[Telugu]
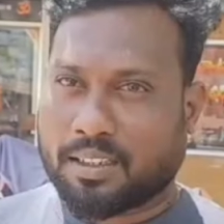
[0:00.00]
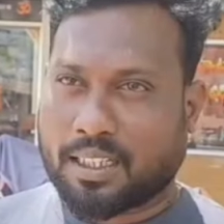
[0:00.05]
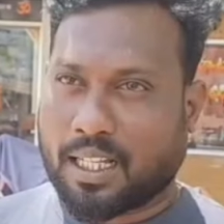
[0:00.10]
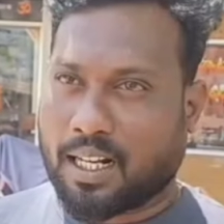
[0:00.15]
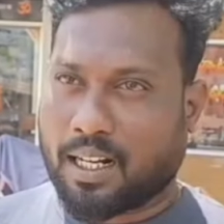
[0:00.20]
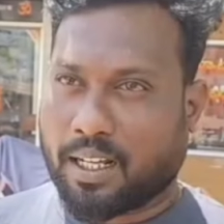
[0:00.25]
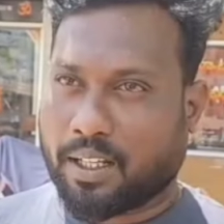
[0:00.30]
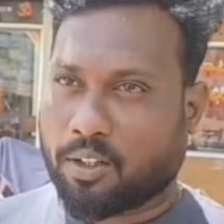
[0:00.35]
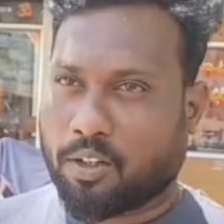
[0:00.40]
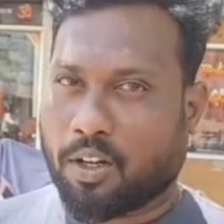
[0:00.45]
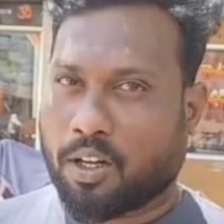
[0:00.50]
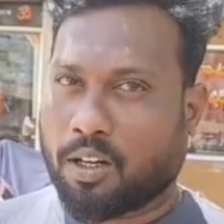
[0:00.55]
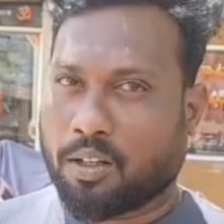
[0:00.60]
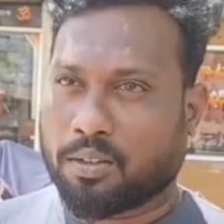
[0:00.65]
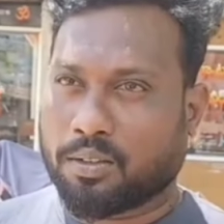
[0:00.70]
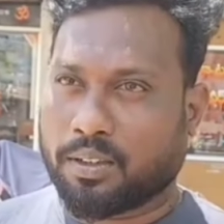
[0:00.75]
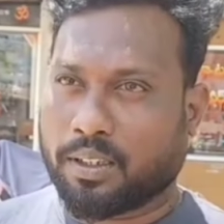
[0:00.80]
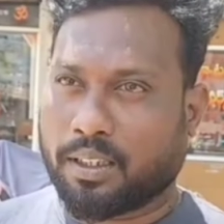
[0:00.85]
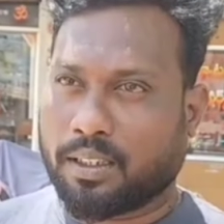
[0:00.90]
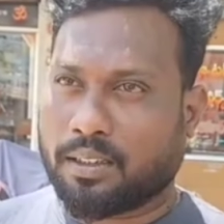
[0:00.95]
చాలా ఎక్కువగా
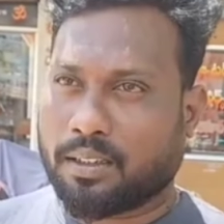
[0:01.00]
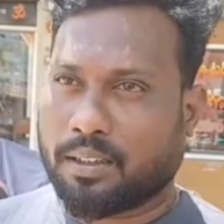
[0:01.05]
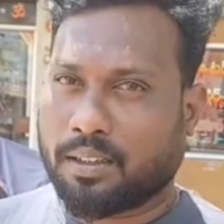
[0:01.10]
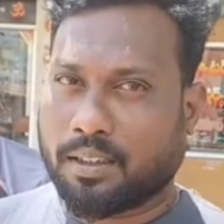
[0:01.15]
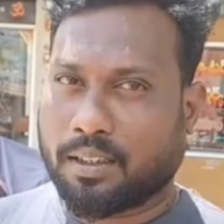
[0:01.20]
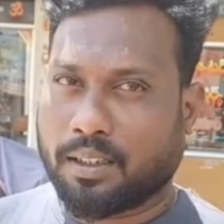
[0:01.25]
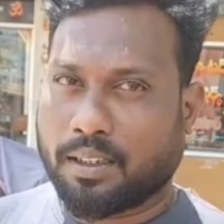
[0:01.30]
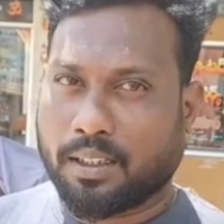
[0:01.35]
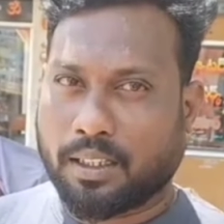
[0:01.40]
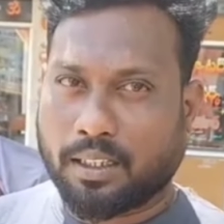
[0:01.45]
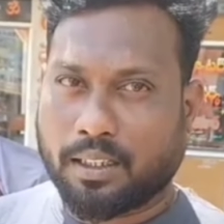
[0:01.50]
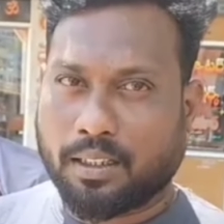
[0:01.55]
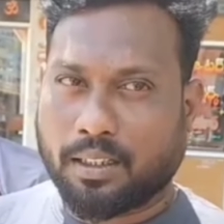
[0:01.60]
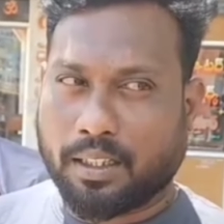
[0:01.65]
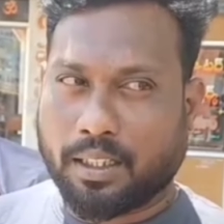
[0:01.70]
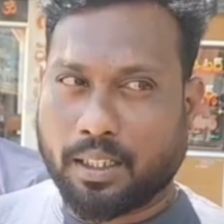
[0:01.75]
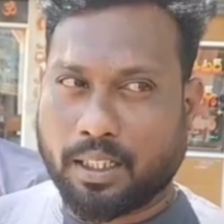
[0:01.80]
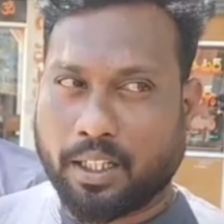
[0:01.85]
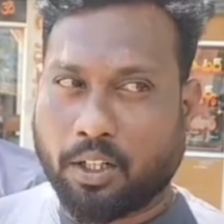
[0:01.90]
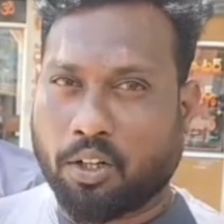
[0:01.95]
ఉంది
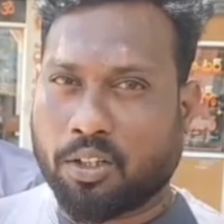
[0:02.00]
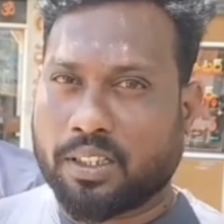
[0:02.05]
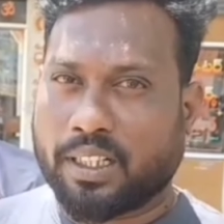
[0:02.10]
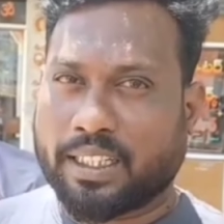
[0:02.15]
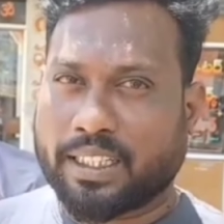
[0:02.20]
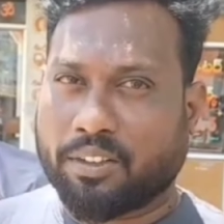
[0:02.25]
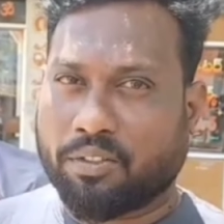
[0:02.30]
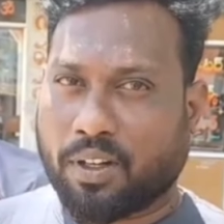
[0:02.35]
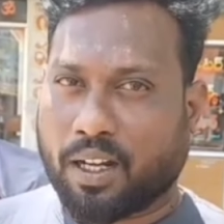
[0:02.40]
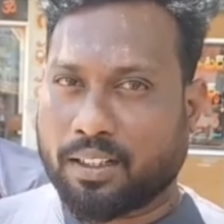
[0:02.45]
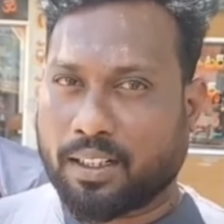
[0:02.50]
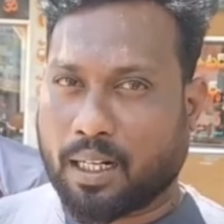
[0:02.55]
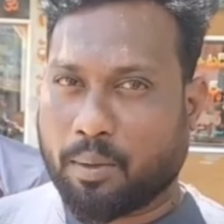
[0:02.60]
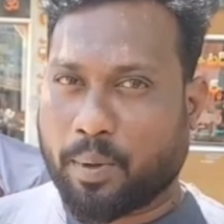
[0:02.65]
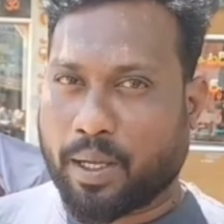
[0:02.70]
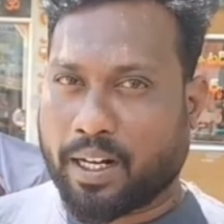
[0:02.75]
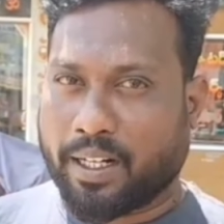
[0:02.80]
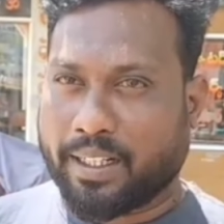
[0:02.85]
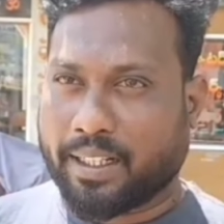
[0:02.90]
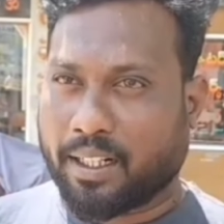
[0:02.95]
ఈ రోజుకి
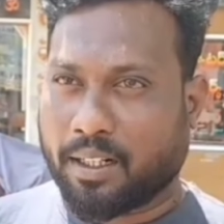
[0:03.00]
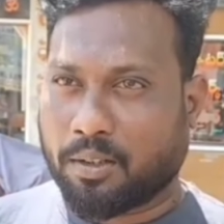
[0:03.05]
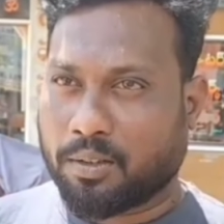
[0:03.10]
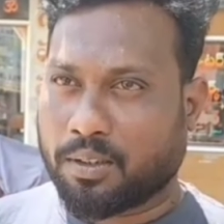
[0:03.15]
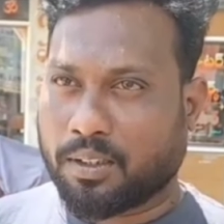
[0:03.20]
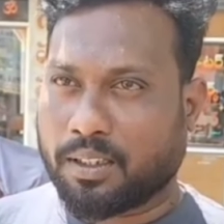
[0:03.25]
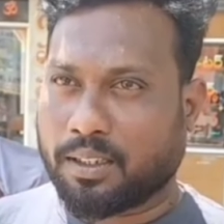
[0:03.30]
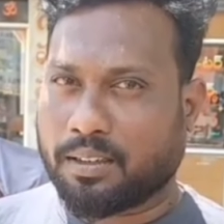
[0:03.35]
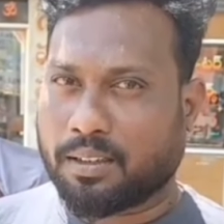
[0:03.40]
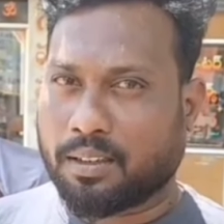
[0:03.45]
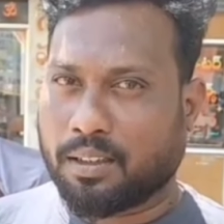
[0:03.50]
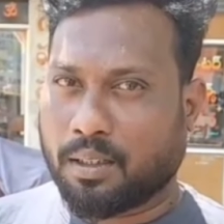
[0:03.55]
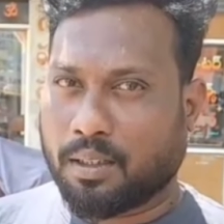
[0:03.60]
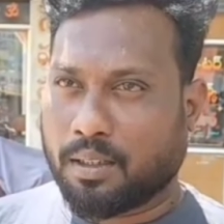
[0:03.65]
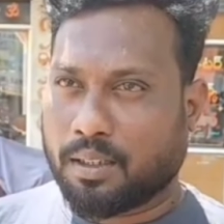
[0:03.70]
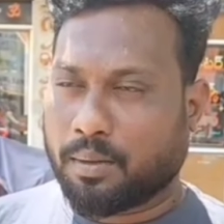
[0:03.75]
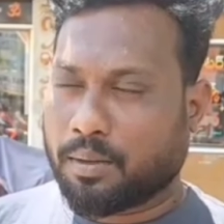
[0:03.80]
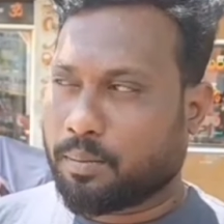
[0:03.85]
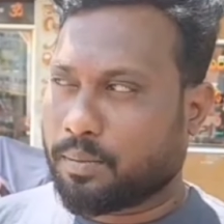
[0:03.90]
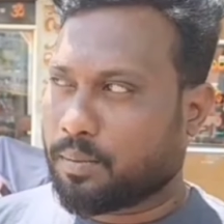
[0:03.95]
నలభై ఆరు డిగ్రీలు ఉంది
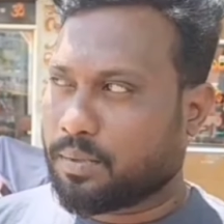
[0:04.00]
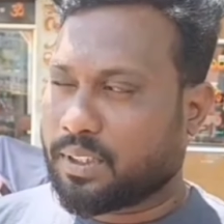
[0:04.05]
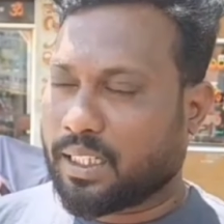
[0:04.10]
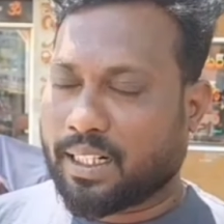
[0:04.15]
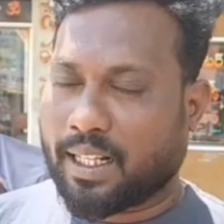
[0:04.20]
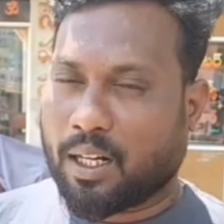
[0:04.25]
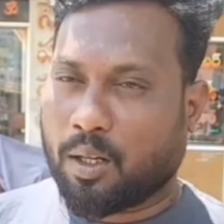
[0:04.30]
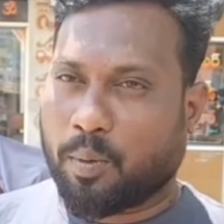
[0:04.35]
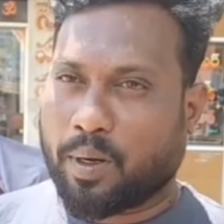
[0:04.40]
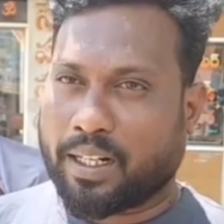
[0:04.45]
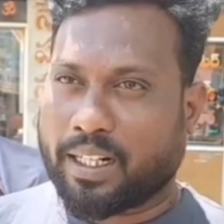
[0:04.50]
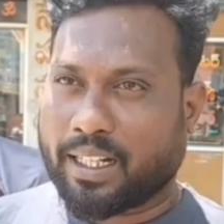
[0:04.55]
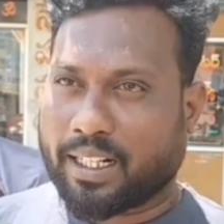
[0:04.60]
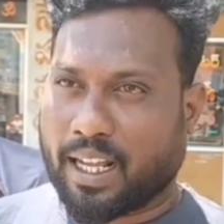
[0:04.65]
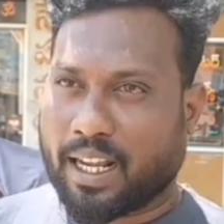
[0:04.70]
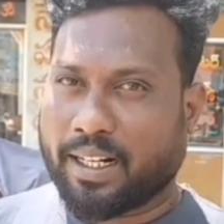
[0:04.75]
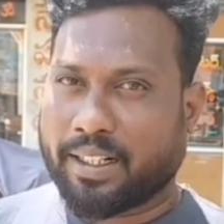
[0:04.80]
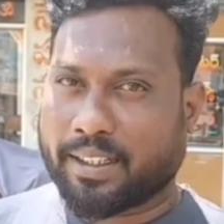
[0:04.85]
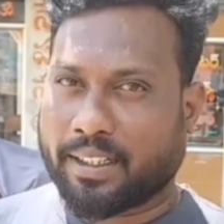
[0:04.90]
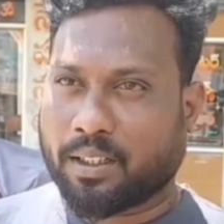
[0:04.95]
జనాలు బయటకు
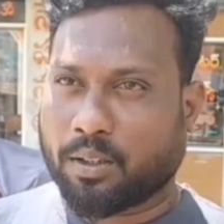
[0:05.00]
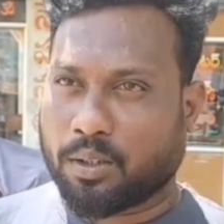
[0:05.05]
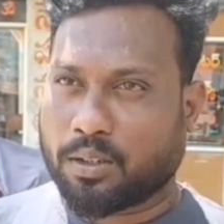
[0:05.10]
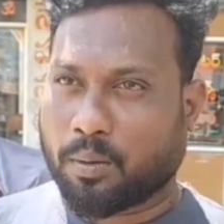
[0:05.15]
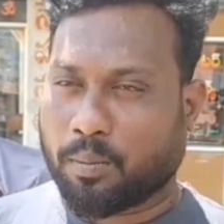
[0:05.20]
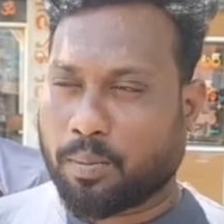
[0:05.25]
రానికి కొంచెం